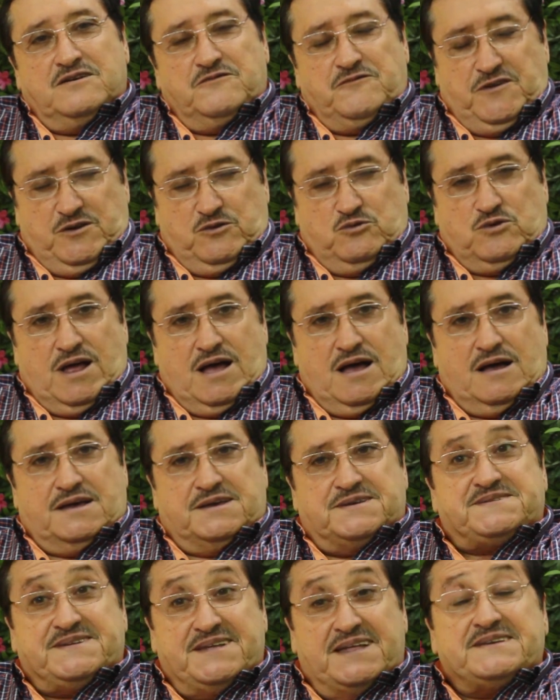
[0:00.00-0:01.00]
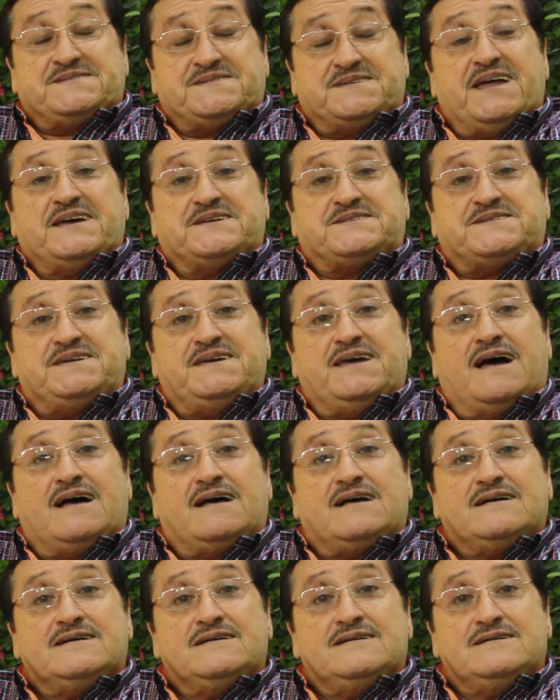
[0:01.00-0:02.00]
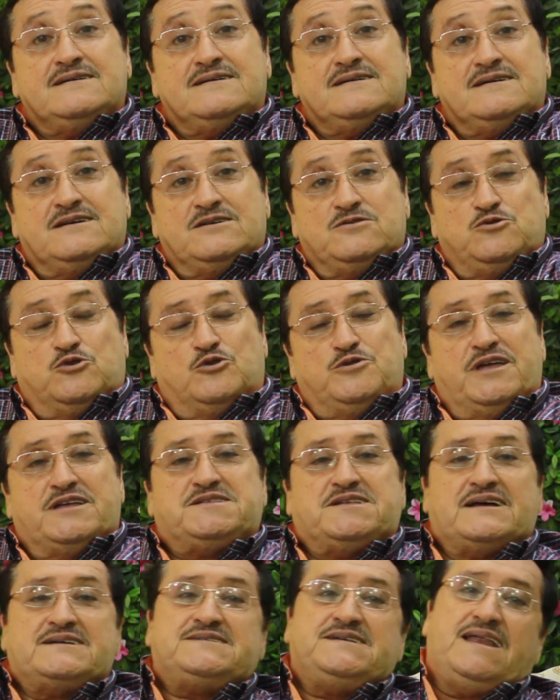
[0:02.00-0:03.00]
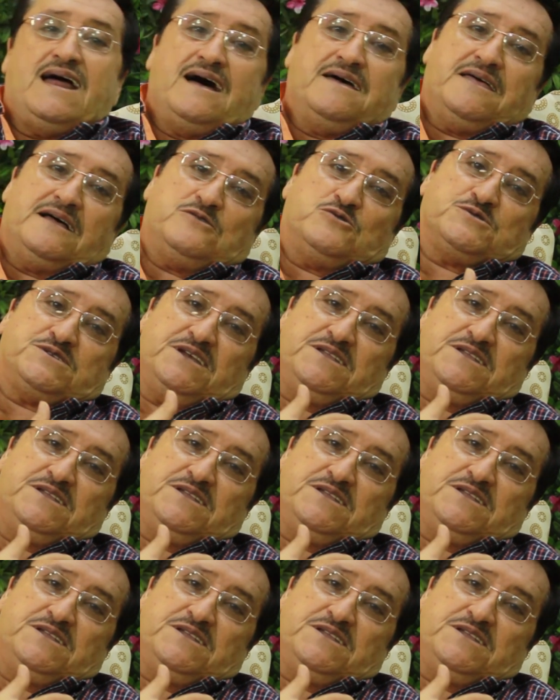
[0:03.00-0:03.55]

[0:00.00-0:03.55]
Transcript: Figura sinestesia, donde traslada los